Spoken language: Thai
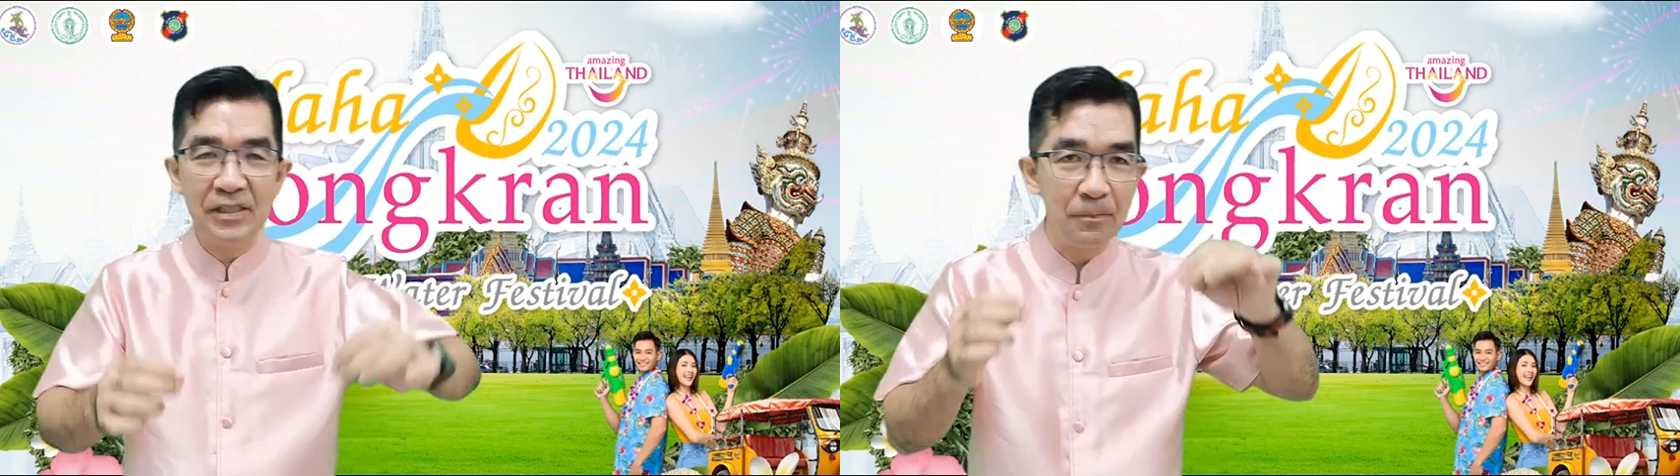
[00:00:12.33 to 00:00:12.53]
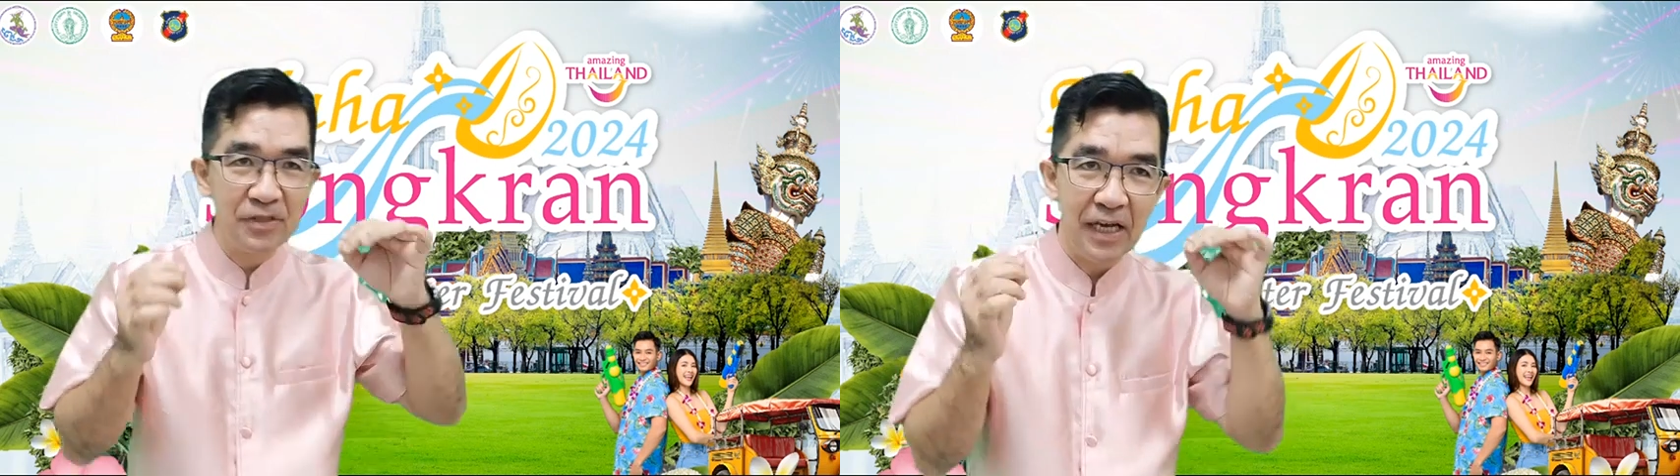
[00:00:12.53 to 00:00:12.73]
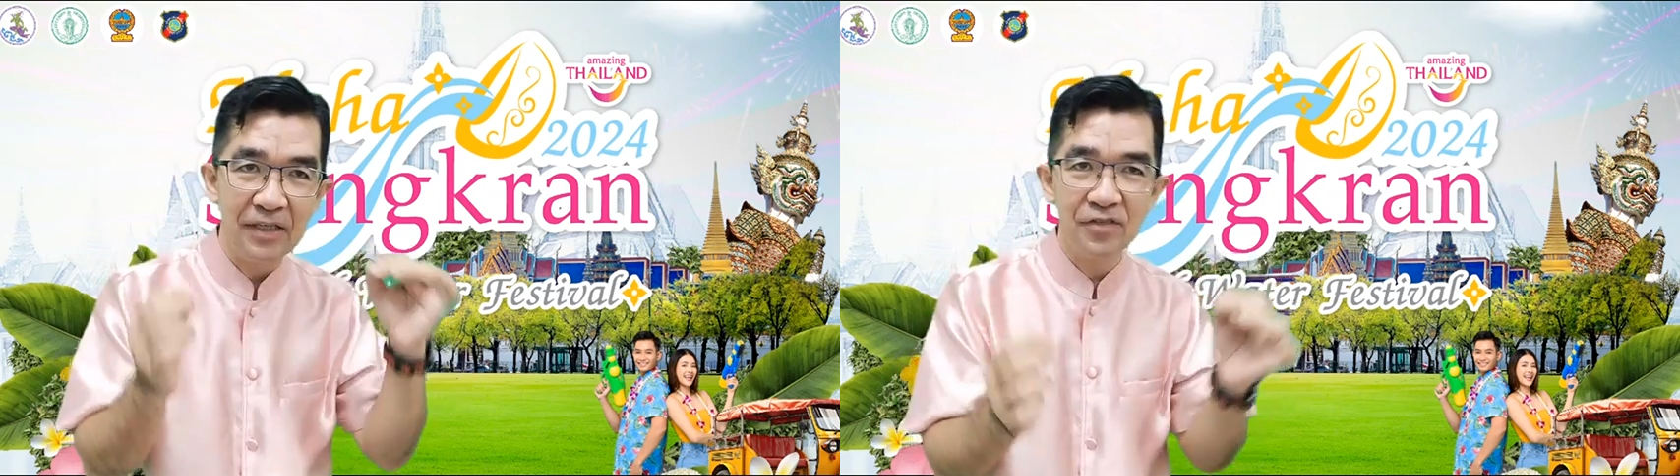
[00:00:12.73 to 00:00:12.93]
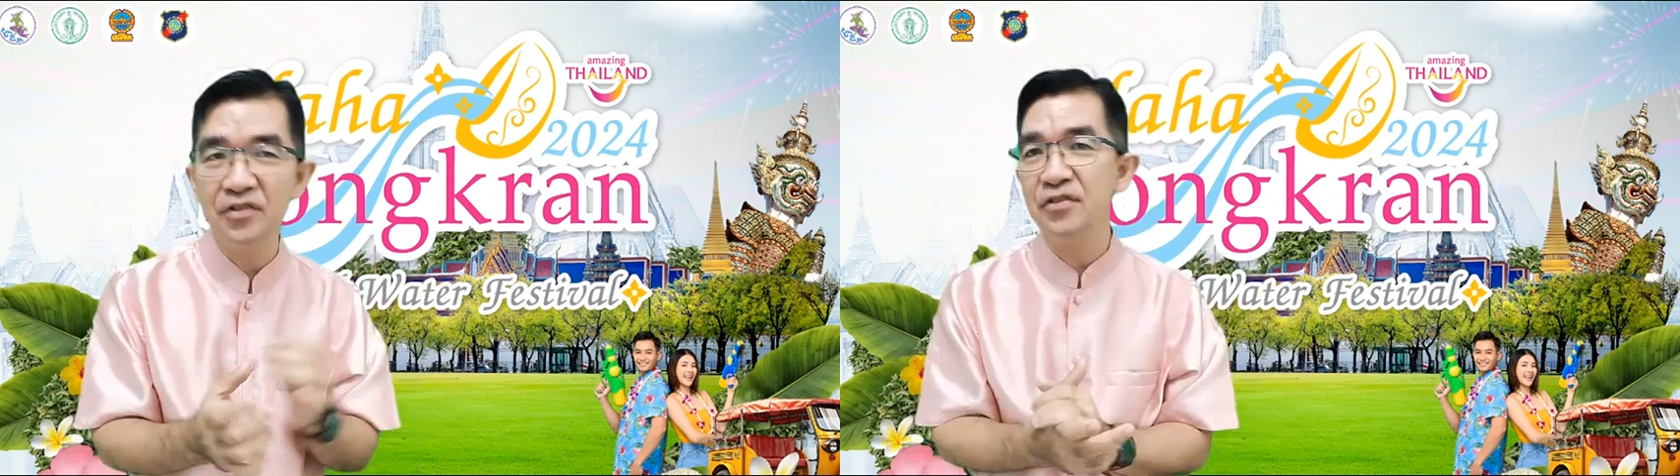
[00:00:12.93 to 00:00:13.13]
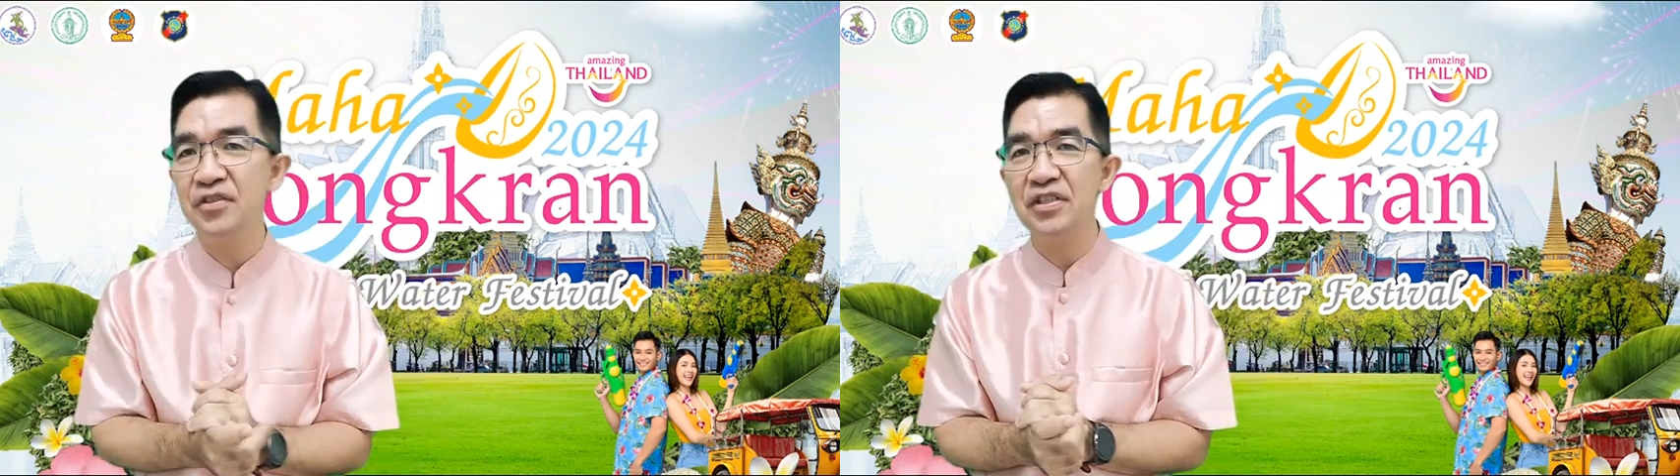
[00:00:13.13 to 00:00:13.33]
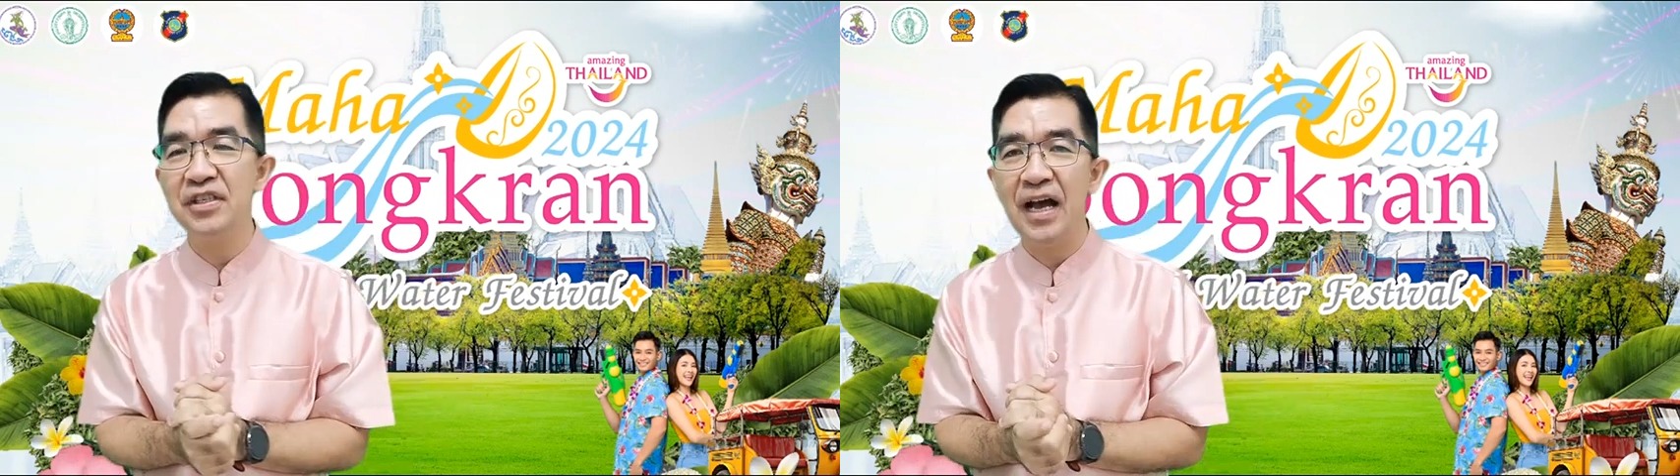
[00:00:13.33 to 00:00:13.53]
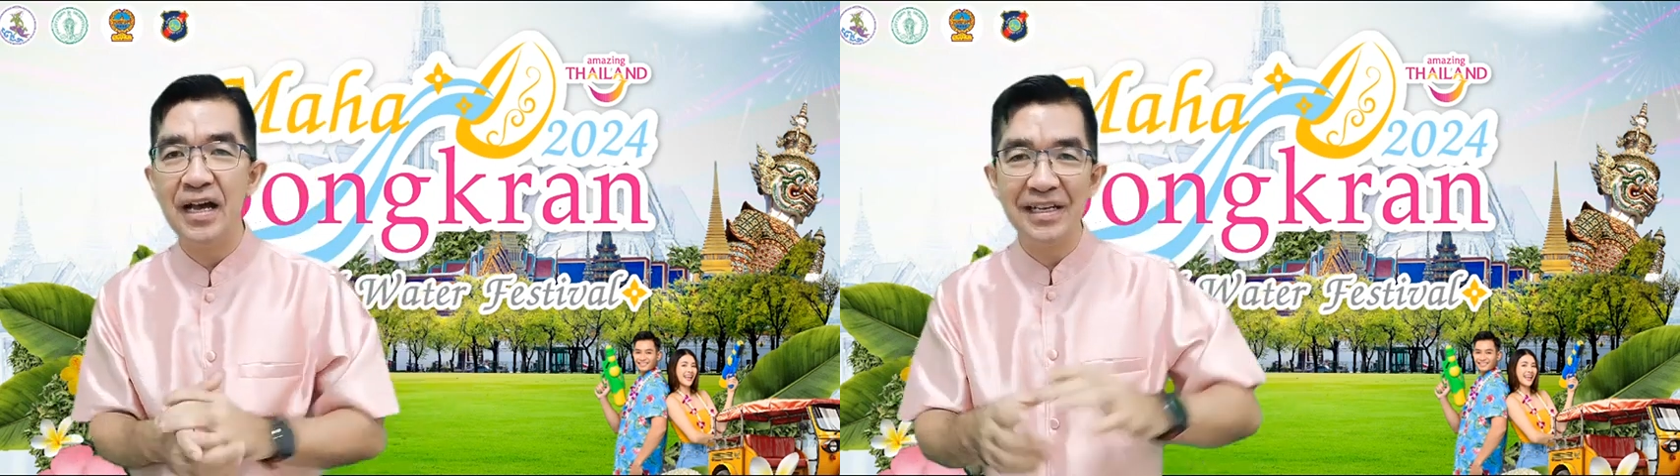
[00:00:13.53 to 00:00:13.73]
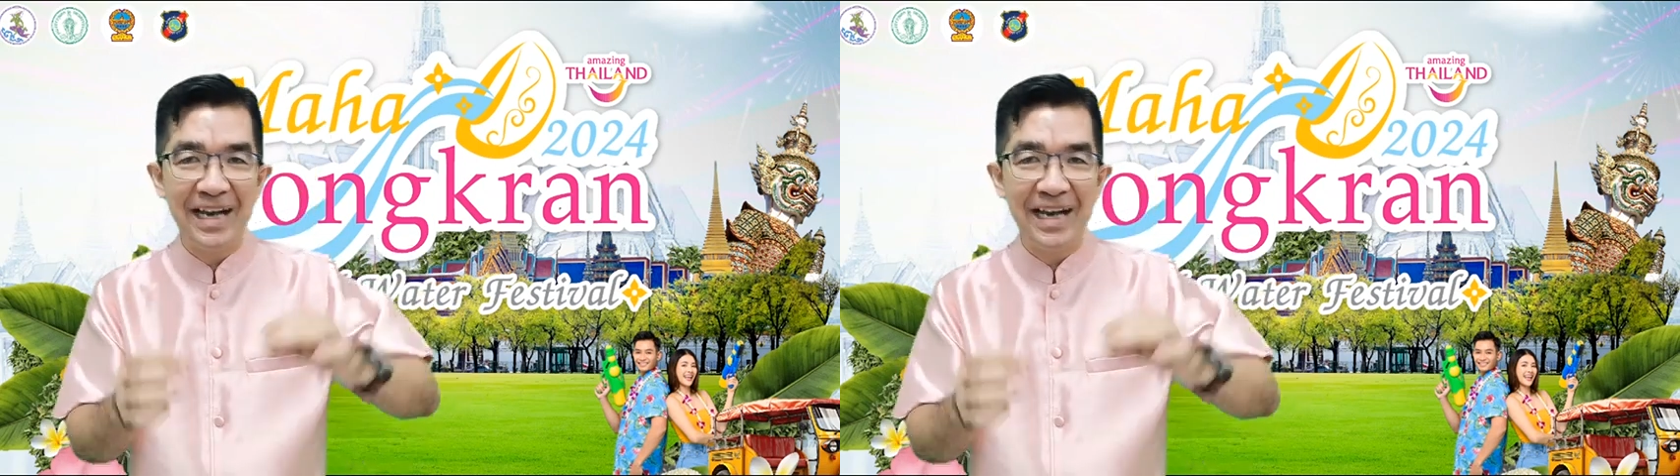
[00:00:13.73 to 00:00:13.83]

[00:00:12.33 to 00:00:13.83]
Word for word: จับจ่ายซื้อสินค้า